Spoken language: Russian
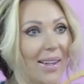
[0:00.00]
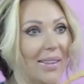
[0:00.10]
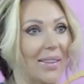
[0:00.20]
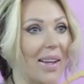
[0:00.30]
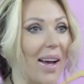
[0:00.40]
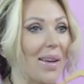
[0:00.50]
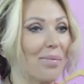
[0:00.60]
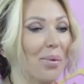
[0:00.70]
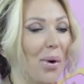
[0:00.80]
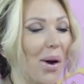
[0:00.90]
день. Дай
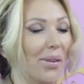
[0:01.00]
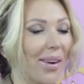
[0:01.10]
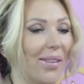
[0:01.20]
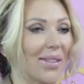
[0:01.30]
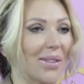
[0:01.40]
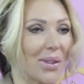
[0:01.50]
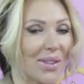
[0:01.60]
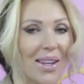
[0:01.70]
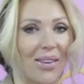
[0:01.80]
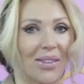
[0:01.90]
бог вам всего
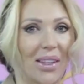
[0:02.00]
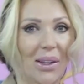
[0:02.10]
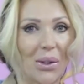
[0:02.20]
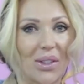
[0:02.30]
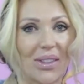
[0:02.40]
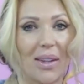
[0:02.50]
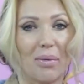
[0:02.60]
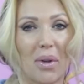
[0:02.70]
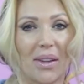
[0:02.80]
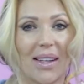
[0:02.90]
самого наилучшего. Я
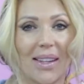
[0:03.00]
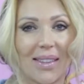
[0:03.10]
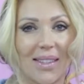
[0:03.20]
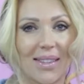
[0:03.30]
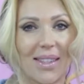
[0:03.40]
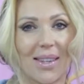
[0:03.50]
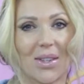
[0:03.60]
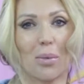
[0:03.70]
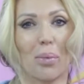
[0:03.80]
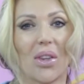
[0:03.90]
напоминаю, дорогие телезрители,
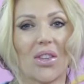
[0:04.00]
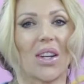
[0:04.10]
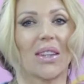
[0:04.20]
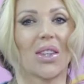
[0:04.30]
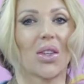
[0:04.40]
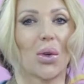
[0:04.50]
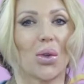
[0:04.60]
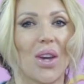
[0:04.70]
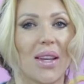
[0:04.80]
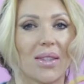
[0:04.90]
чтобы поддержать наших
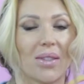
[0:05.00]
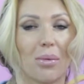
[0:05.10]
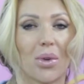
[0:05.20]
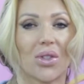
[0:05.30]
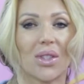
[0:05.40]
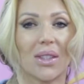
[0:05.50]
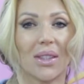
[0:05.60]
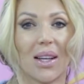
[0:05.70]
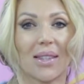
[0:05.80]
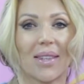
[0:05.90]
участниц вы можете
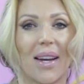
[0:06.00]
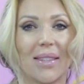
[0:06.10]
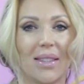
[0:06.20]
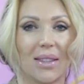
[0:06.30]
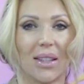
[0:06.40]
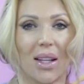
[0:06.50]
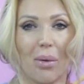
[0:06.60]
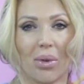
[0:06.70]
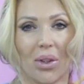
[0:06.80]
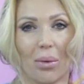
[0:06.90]
на сайте
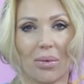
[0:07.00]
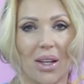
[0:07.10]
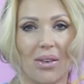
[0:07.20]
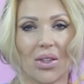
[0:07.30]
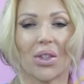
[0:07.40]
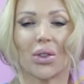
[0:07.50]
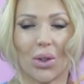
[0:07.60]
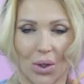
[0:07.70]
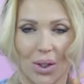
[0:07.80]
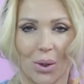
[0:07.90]

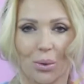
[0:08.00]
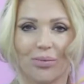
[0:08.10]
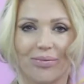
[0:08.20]
www.mtelevision.ru.